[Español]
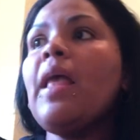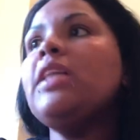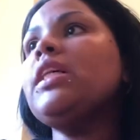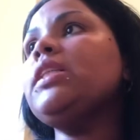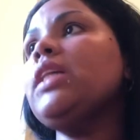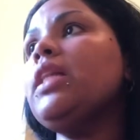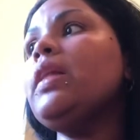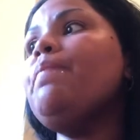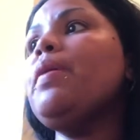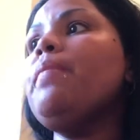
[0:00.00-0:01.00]
se
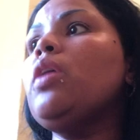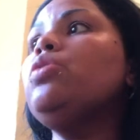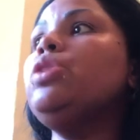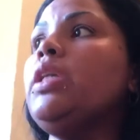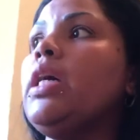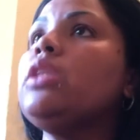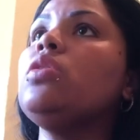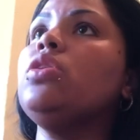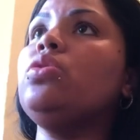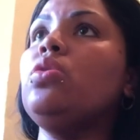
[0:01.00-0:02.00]
siente primeros días,
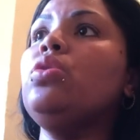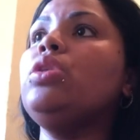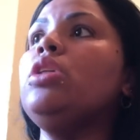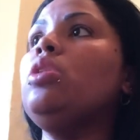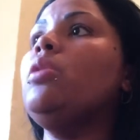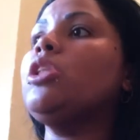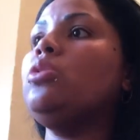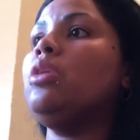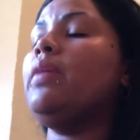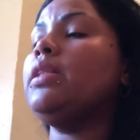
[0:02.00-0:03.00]
esos son los síntomas
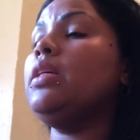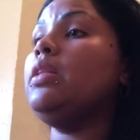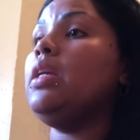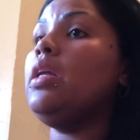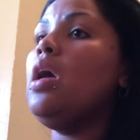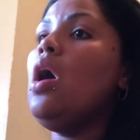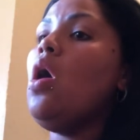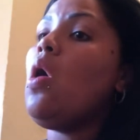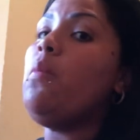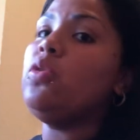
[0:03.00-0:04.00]
que usted va a sentir,
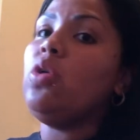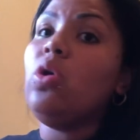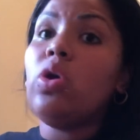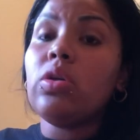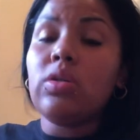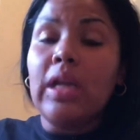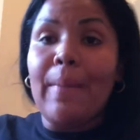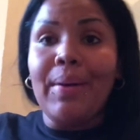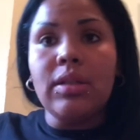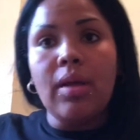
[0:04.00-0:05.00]
como dolor en
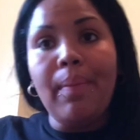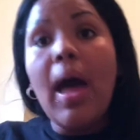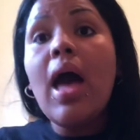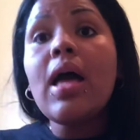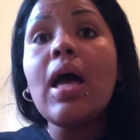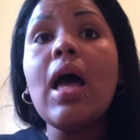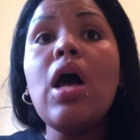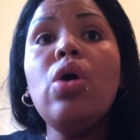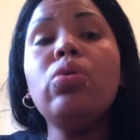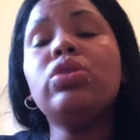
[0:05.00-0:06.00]
la parte baja,
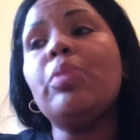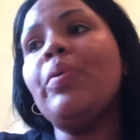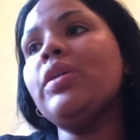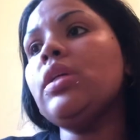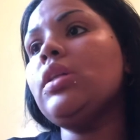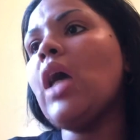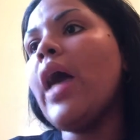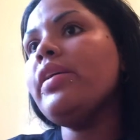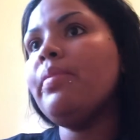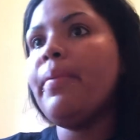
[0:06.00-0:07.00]
usted puede sentir,
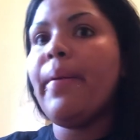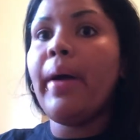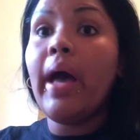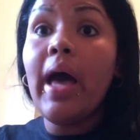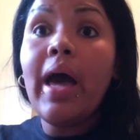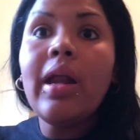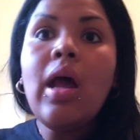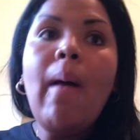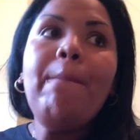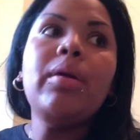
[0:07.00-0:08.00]
ay, ya me va a bajar,
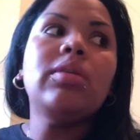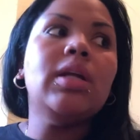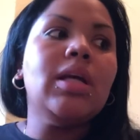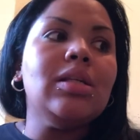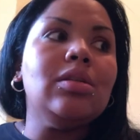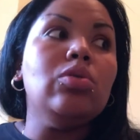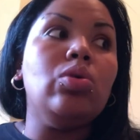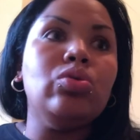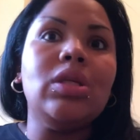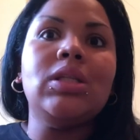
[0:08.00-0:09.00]
pero tiene que,
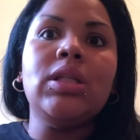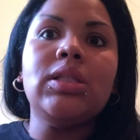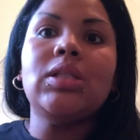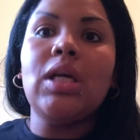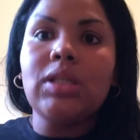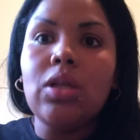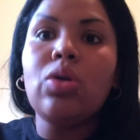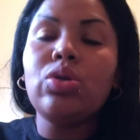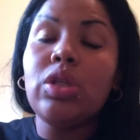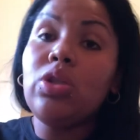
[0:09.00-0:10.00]
cuando usted siente ese,
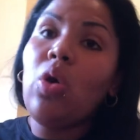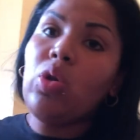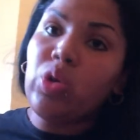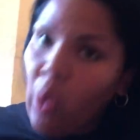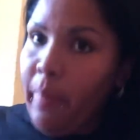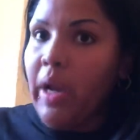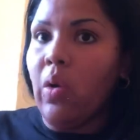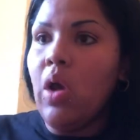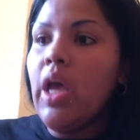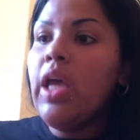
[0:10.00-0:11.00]
dolorcito,
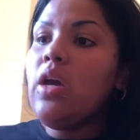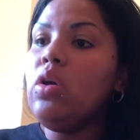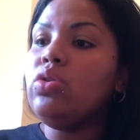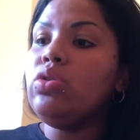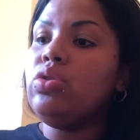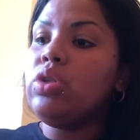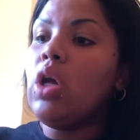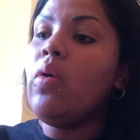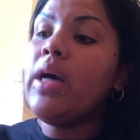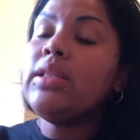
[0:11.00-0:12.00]
tómelo. Incluso si
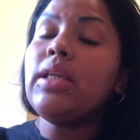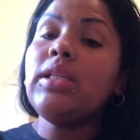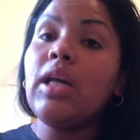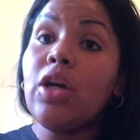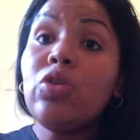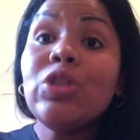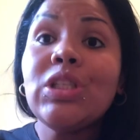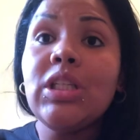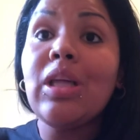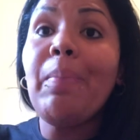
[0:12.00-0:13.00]
usted lo hace ya en la
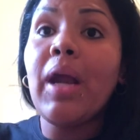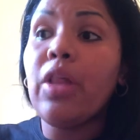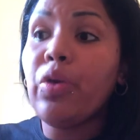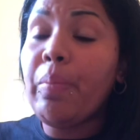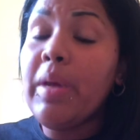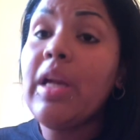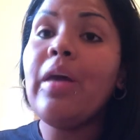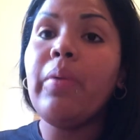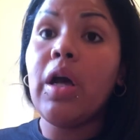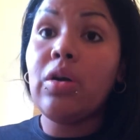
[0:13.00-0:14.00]
nochecita para dormir,
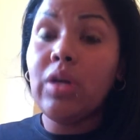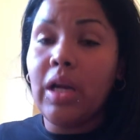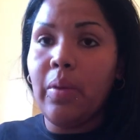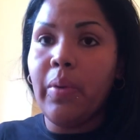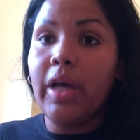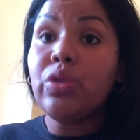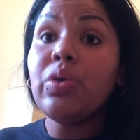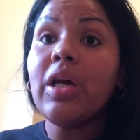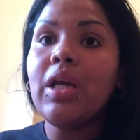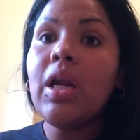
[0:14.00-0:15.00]
le voy a, le voy a
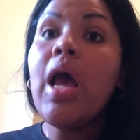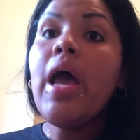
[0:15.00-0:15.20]
sugerir